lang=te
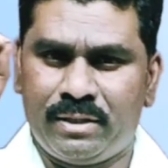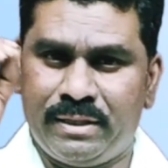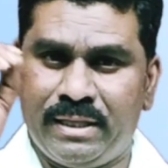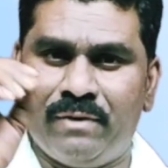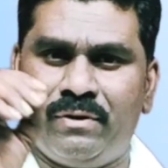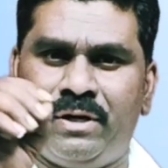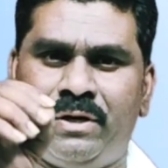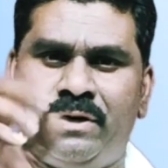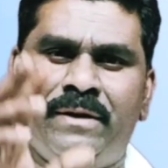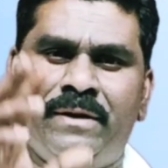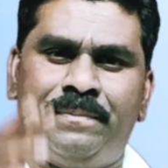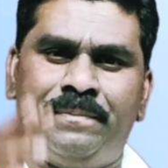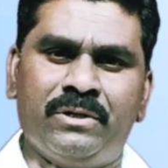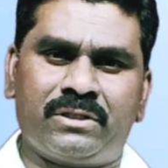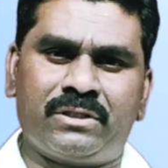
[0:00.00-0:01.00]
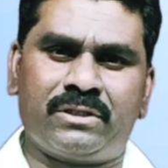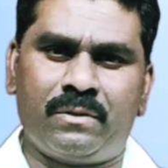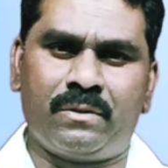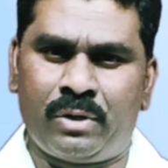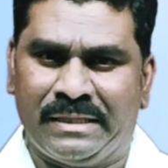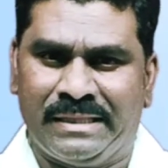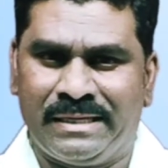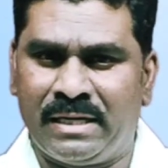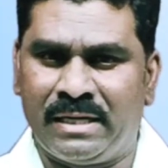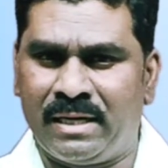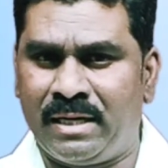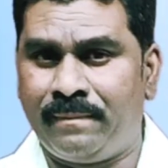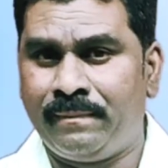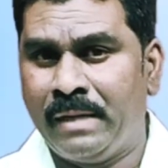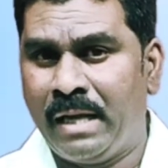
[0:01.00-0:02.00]
దేవుడిని విడిపిస్తాడు మొన్నటి దినాన
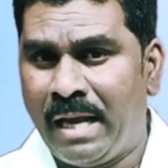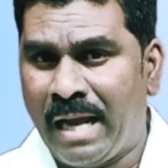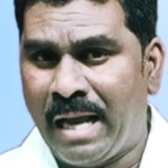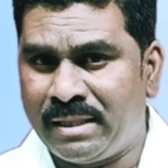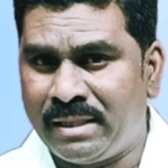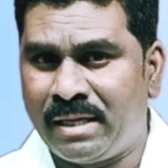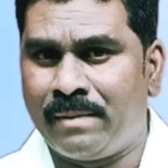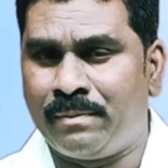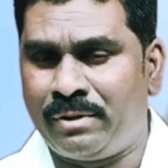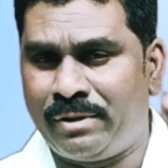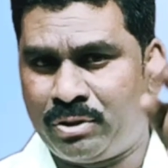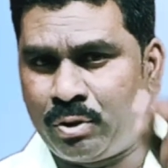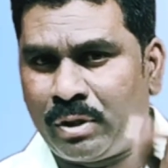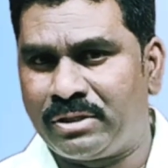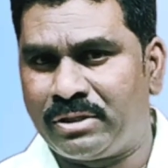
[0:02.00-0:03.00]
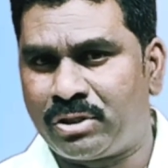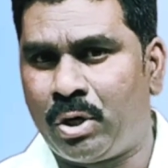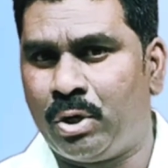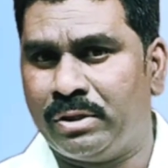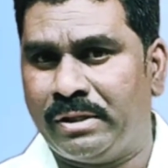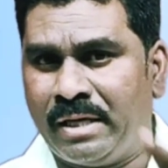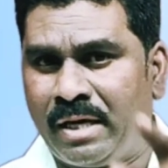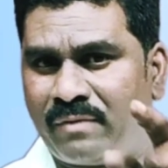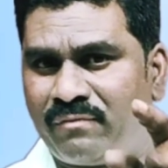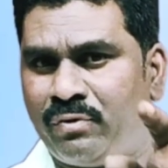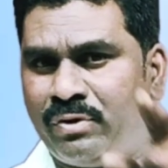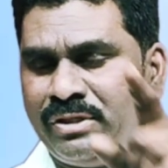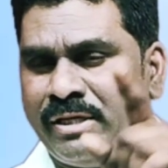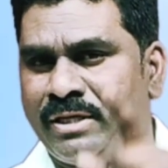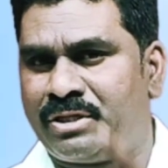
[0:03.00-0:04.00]
హైదరాబాద్ నుంచి ఒక సహోదరి నాకు
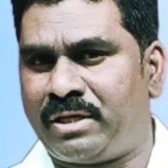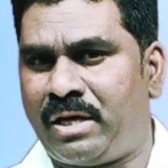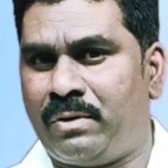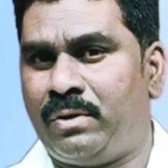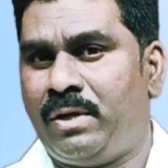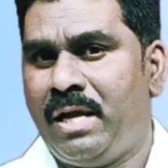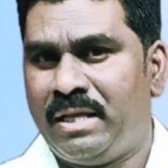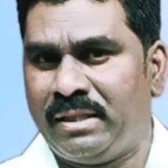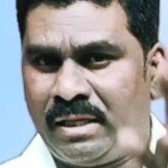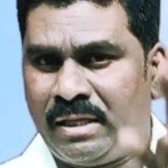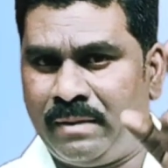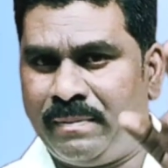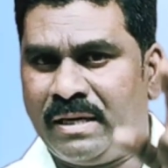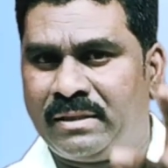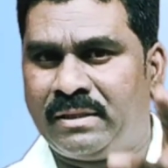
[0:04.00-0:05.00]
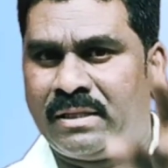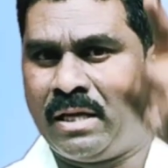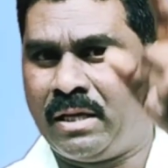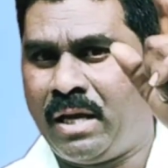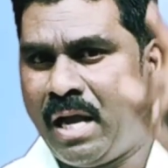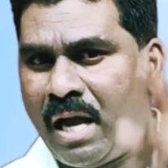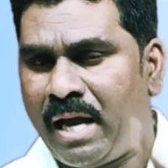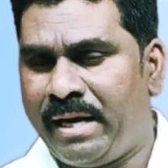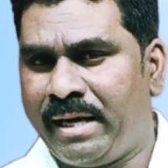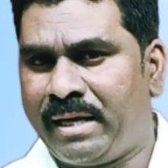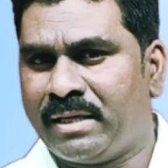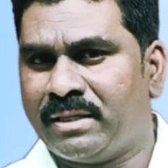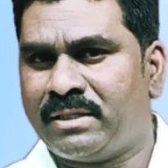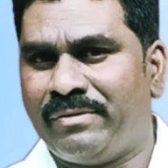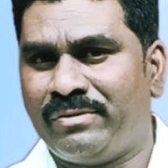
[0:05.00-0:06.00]
ఫోన్ చేశారు తన భర్త
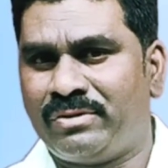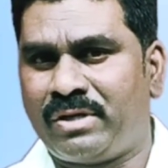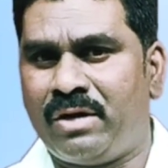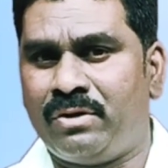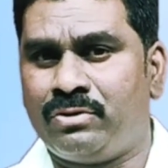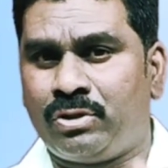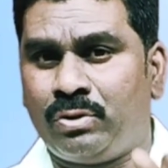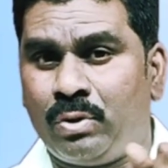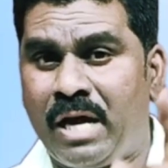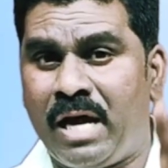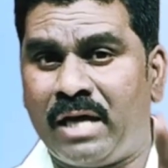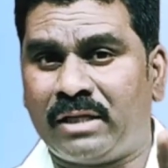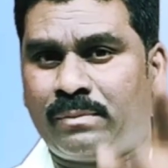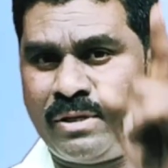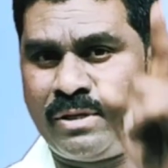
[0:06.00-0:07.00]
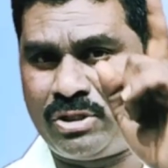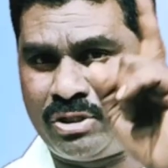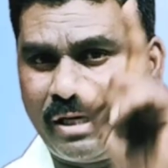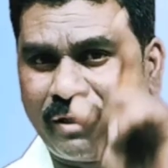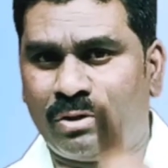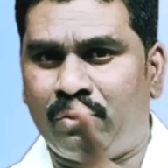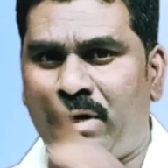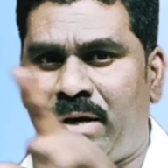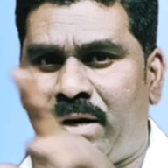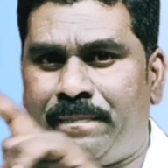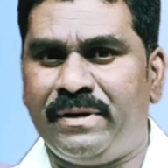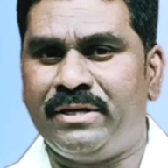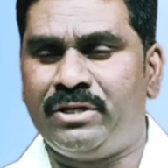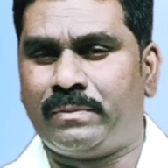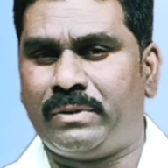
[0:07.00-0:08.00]
అనేక సంవత్సరాల నుంచి దురాత్మ శక్తి ద్వారా
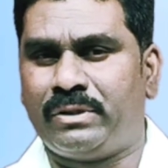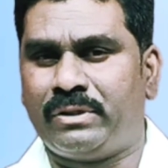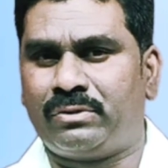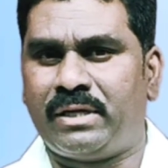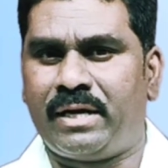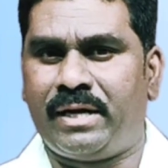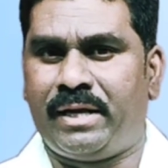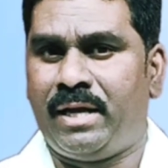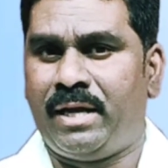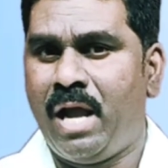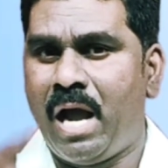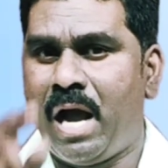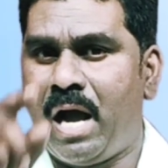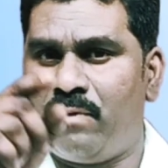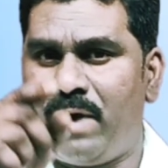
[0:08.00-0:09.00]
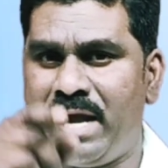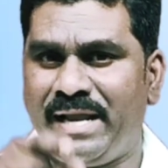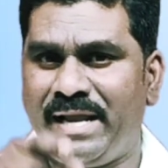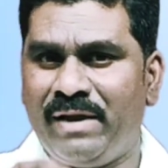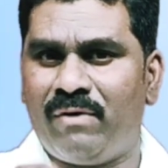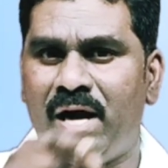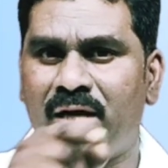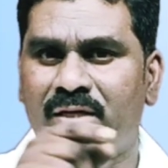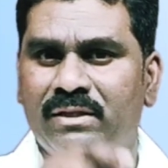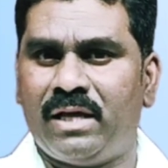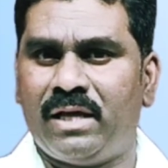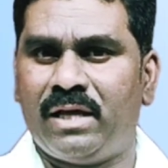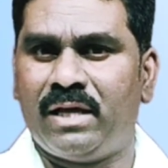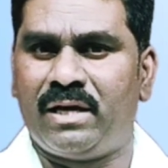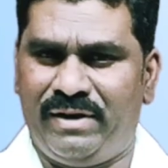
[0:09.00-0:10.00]
పీడించబడుతున్నారని ఆ వా ఈ
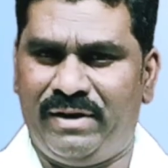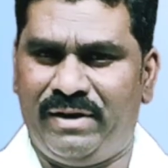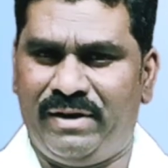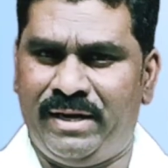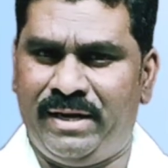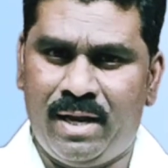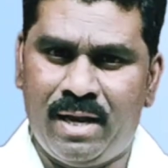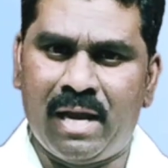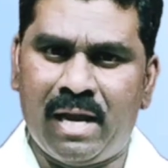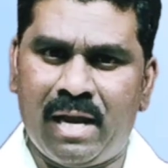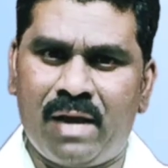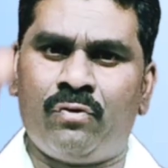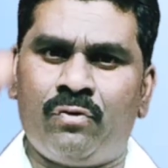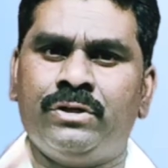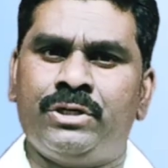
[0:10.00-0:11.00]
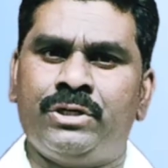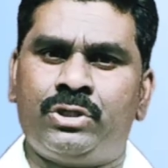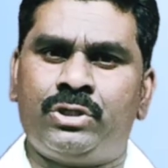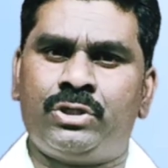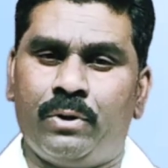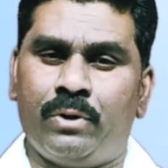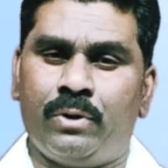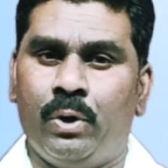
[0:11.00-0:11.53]
వాగ్దానాన్ని విని నాకు ఫోన్ చేసినప్పుడు